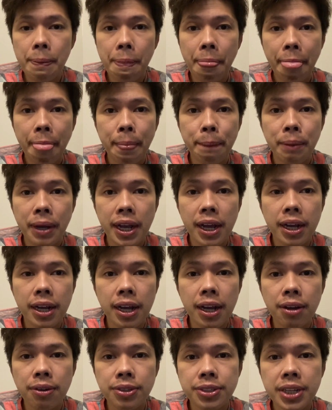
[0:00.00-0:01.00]
baka
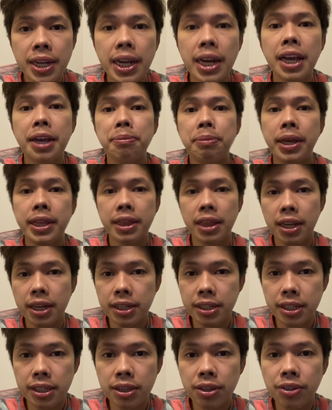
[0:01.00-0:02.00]
ako sa climate lang
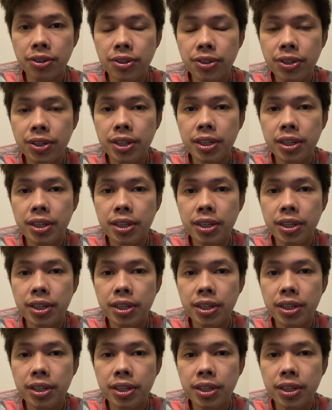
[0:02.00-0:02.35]
dito